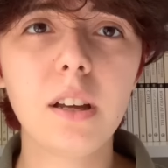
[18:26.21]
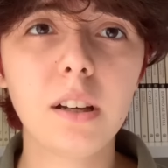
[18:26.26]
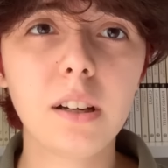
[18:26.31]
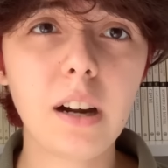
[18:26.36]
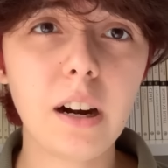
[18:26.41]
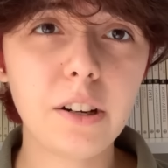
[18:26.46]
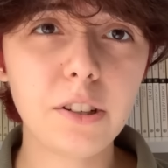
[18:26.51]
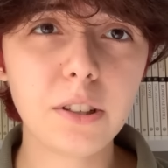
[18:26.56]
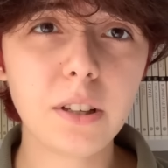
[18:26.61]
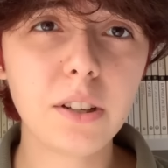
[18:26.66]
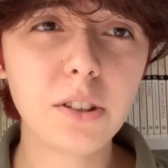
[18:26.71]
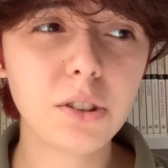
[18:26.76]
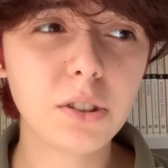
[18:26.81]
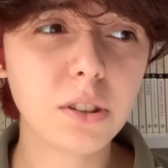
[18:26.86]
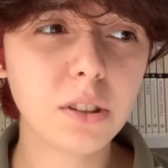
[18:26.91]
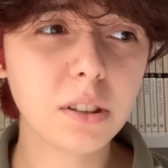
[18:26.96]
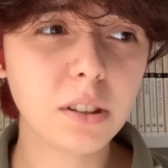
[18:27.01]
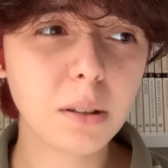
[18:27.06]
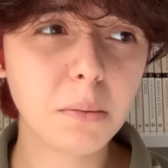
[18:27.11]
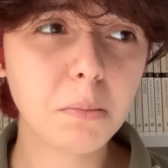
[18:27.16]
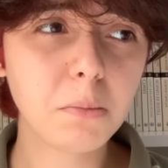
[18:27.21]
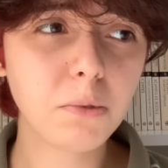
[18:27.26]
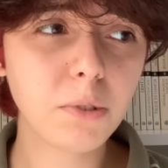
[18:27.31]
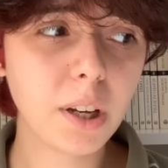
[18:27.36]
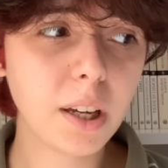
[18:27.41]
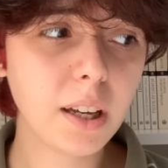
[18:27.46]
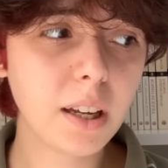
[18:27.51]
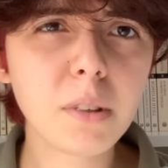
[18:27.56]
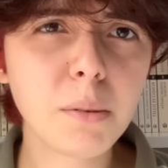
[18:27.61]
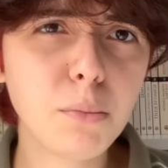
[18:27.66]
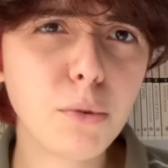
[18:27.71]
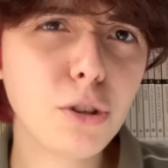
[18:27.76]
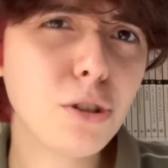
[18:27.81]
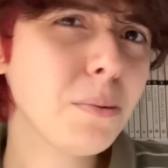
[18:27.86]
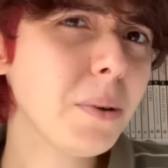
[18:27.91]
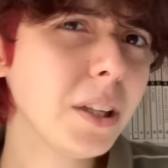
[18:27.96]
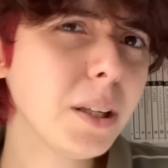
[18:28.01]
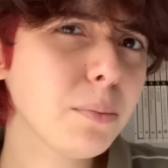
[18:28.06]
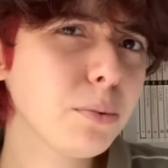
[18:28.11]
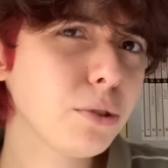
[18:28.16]
karşılaştırdım ve büyük
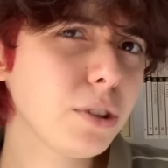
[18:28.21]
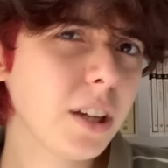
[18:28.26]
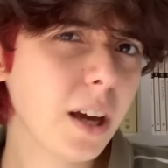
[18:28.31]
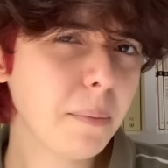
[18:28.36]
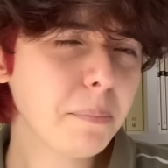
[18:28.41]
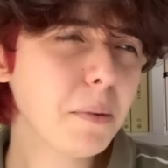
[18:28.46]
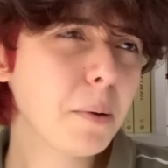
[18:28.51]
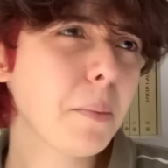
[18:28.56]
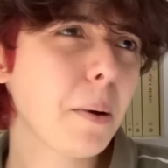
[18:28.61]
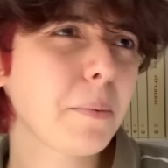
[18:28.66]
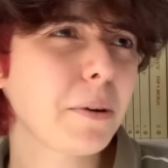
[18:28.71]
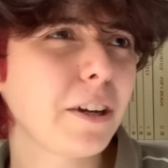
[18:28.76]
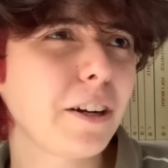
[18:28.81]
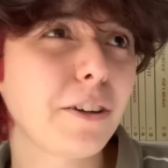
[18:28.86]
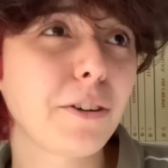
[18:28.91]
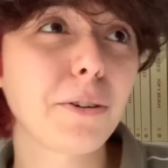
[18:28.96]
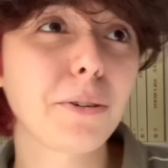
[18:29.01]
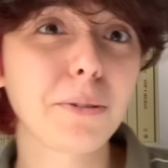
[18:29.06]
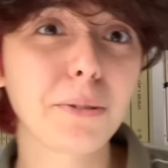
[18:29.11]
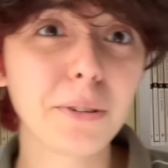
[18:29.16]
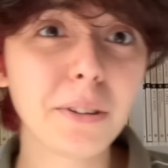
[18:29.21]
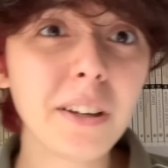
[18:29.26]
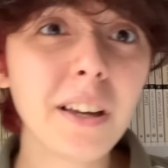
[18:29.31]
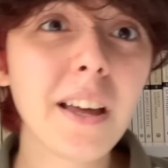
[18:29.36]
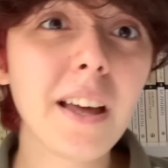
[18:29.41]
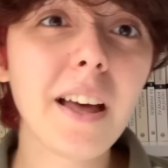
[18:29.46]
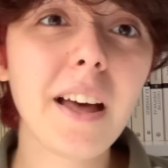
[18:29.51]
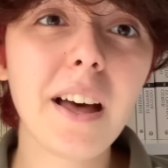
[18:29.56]
ihtimalle bunu yapmamam gerekiyordu.